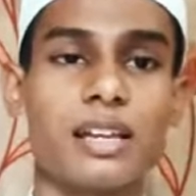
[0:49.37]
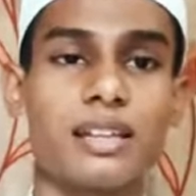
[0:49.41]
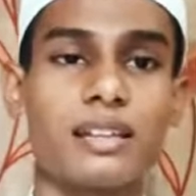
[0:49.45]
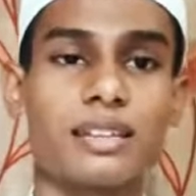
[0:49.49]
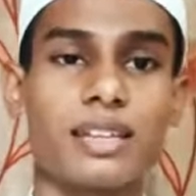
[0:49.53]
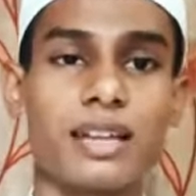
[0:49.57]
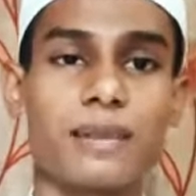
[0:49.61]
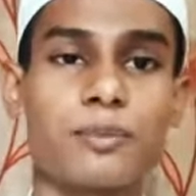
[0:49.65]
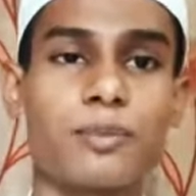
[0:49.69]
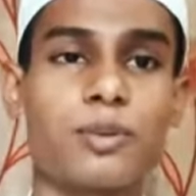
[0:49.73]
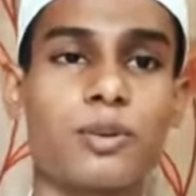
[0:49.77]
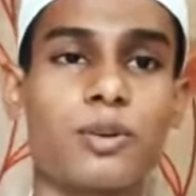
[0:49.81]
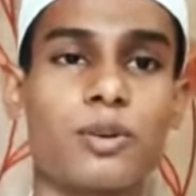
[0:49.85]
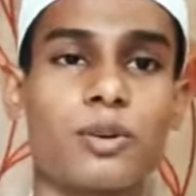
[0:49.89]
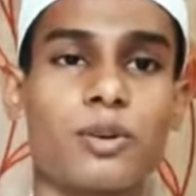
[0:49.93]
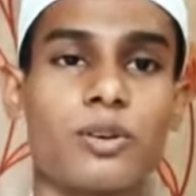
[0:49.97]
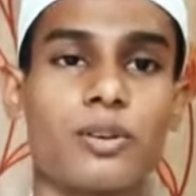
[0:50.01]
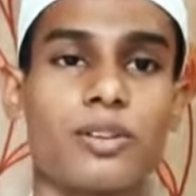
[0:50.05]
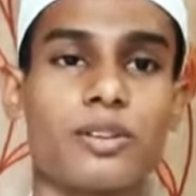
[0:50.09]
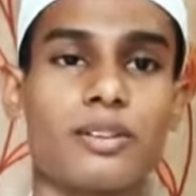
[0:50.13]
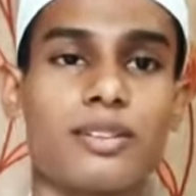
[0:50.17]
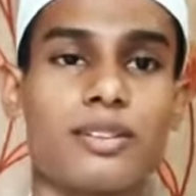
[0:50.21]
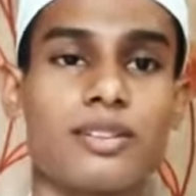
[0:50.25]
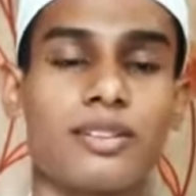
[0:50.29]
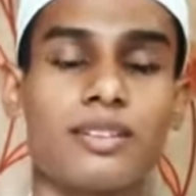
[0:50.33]
তারপর
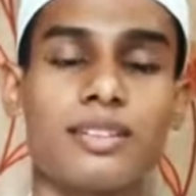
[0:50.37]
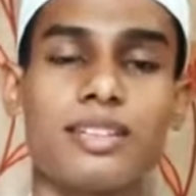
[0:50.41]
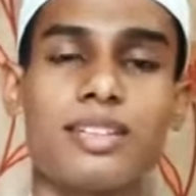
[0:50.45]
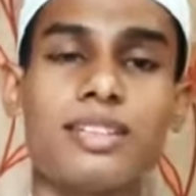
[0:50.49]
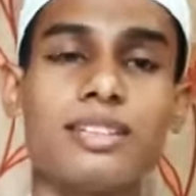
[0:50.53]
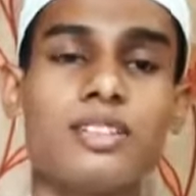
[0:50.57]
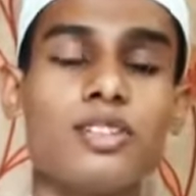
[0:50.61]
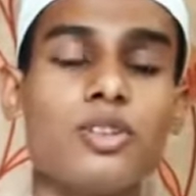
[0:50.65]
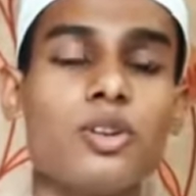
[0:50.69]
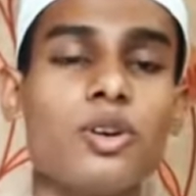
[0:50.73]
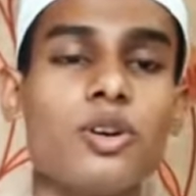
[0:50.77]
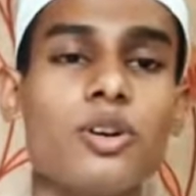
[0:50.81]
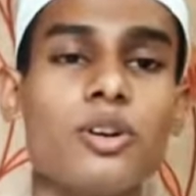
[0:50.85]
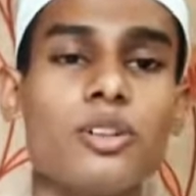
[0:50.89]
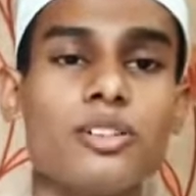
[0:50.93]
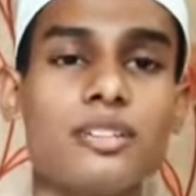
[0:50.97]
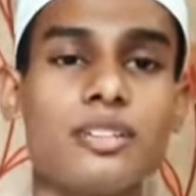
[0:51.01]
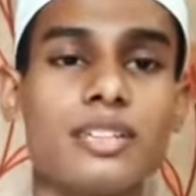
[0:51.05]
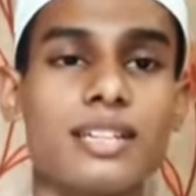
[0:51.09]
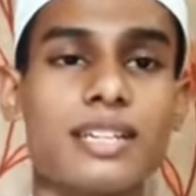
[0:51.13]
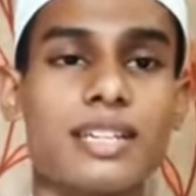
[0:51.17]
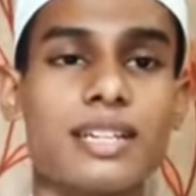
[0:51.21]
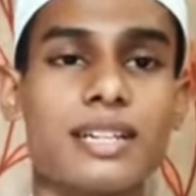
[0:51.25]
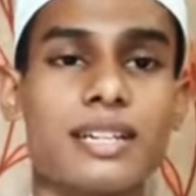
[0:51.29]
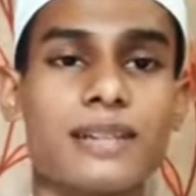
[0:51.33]
দ্বিতীয়
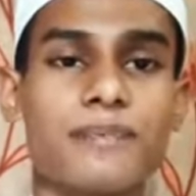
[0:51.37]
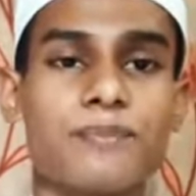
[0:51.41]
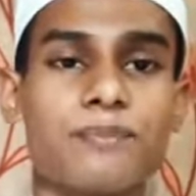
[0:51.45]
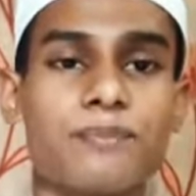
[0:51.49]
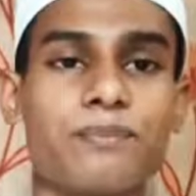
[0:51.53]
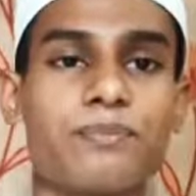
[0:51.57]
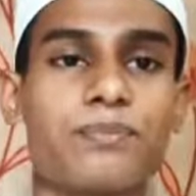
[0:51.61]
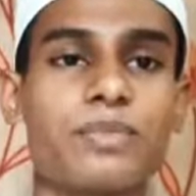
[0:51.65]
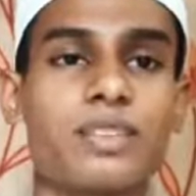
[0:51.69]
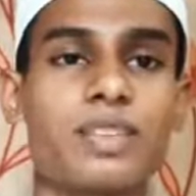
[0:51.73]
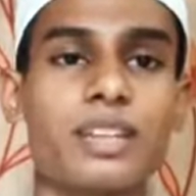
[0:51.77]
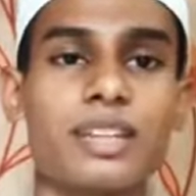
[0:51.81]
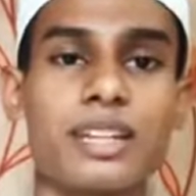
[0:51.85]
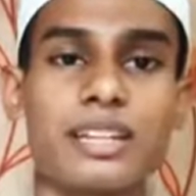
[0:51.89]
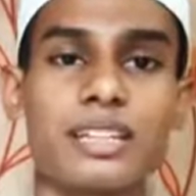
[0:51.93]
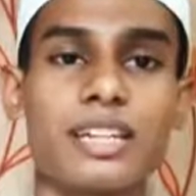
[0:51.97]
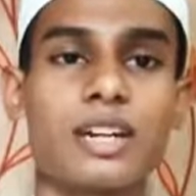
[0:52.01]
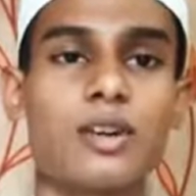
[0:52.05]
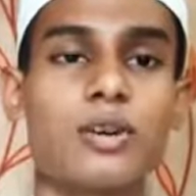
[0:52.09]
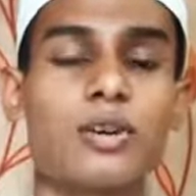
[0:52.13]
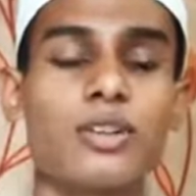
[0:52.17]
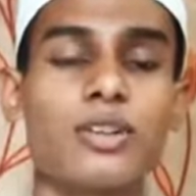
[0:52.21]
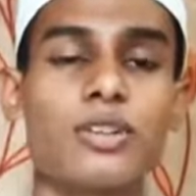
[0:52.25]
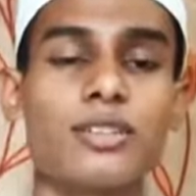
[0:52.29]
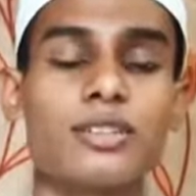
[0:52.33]
যে
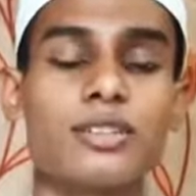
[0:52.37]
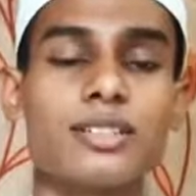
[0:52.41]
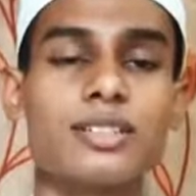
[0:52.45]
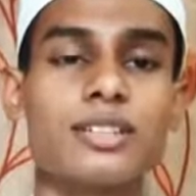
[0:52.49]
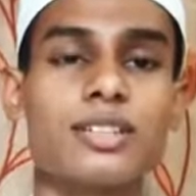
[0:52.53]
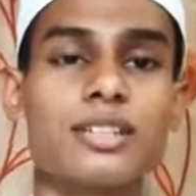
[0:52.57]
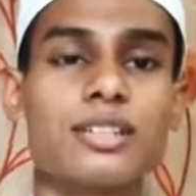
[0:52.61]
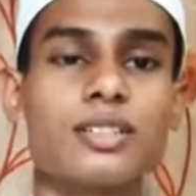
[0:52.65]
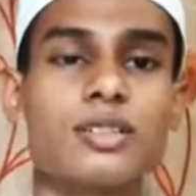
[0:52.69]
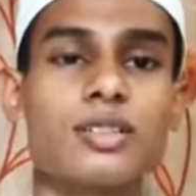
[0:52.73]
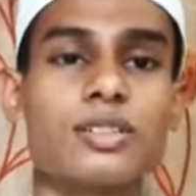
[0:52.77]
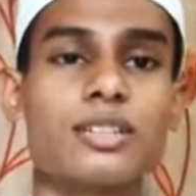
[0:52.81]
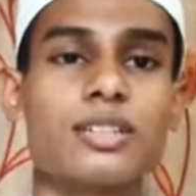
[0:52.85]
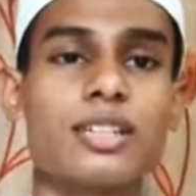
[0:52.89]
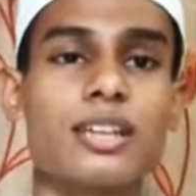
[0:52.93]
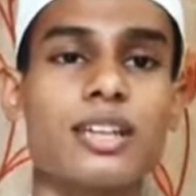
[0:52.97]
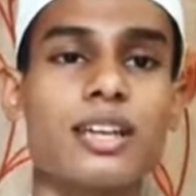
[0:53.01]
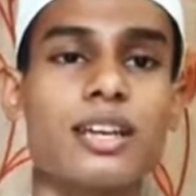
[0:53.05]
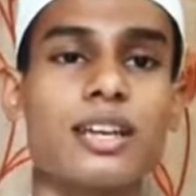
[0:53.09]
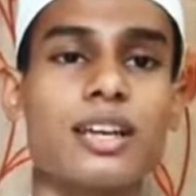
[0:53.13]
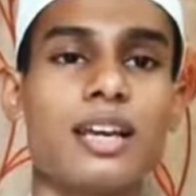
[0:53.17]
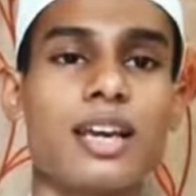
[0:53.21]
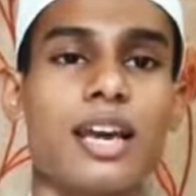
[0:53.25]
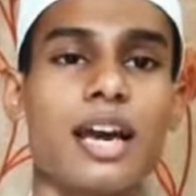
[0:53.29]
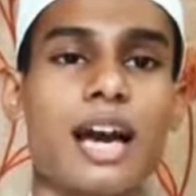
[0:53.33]
ক্যাটাগরি হচ্ছে সেটি হচ্ছে
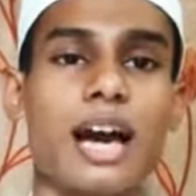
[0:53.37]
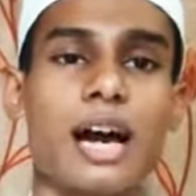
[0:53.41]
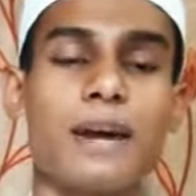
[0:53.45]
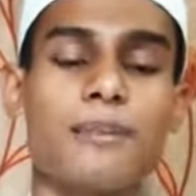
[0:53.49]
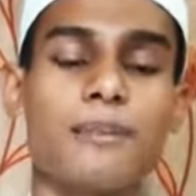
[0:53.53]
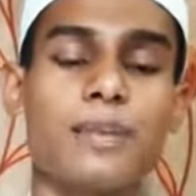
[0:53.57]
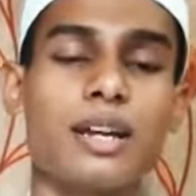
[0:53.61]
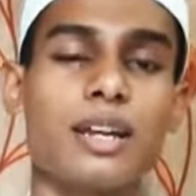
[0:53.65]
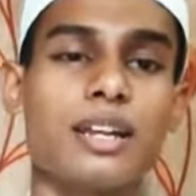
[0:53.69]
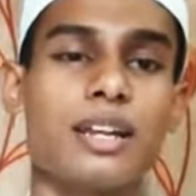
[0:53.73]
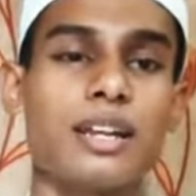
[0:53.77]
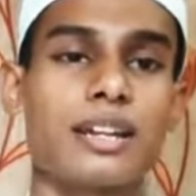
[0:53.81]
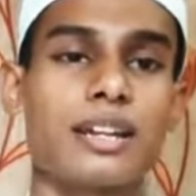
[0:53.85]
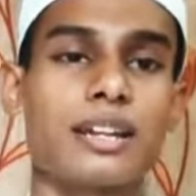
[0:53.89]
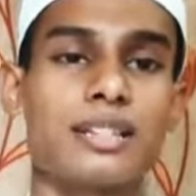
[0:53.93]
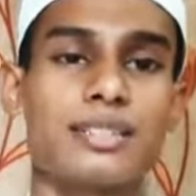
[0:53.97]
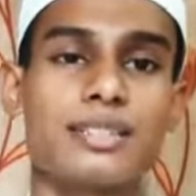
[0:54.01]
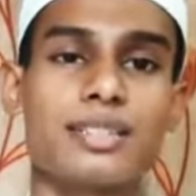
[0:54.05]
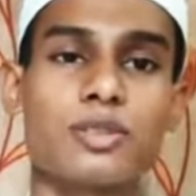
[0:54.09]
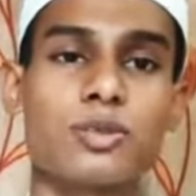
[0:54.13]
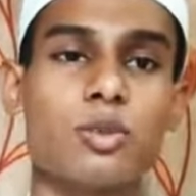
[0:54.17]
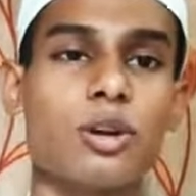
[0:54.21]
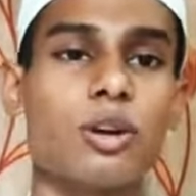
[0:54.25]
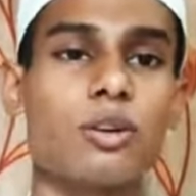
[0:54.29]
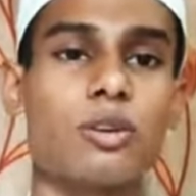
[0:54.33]
আমরা আল্লাহর কাছে
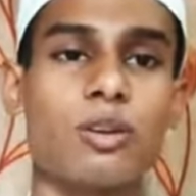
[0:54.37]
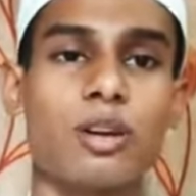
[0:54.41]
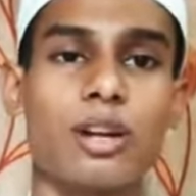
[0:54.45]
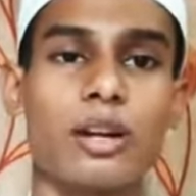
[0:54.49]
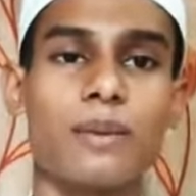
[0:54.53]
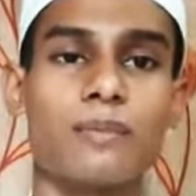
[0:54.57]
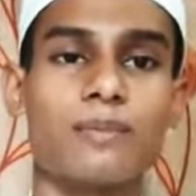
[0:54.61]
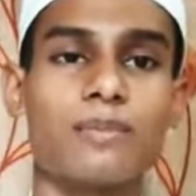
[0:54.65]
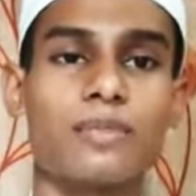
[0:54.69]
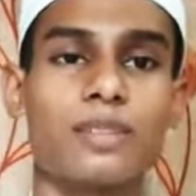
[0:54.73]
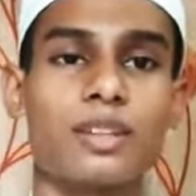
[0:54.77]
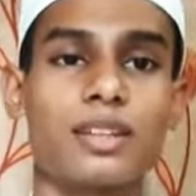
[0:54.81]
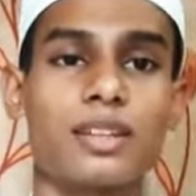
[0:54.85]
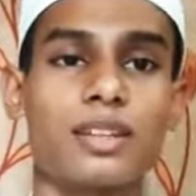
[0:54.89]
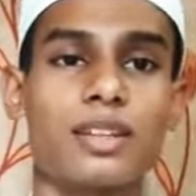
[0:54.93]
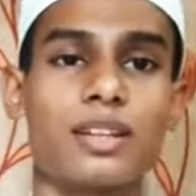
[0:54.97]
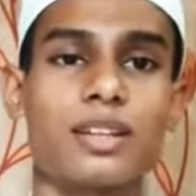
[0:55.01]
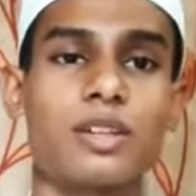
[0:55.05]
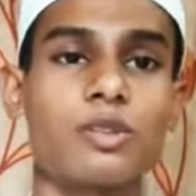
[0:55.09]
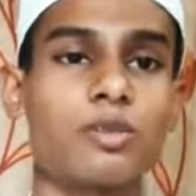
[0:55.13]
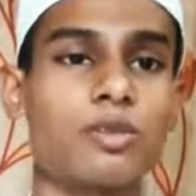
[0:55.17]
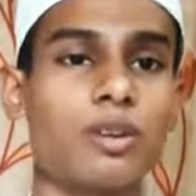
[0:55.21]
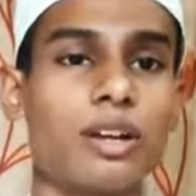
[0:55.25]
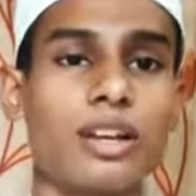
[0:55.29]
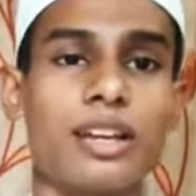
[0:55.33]
দোয়া করলাম
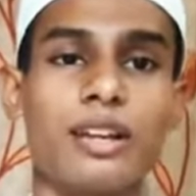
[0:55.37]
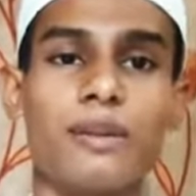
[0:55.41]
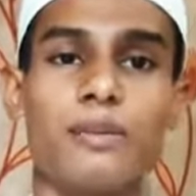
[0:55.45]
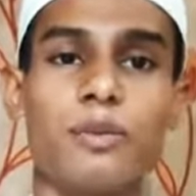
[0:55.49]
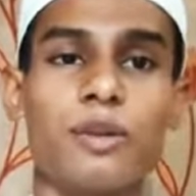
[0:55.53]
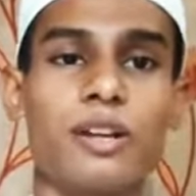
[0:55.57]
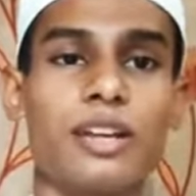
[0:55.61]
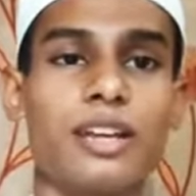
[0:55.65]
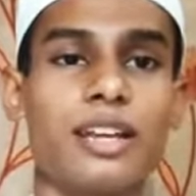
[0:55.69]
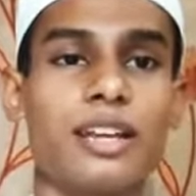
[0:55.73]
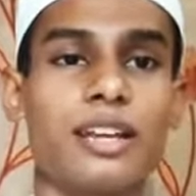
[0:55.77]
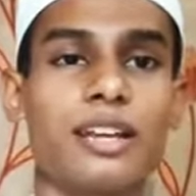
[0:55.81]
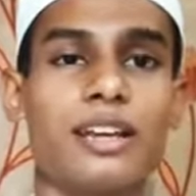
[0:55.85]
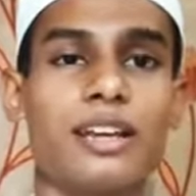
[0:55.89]
কিন্তু আল্লাহ বলে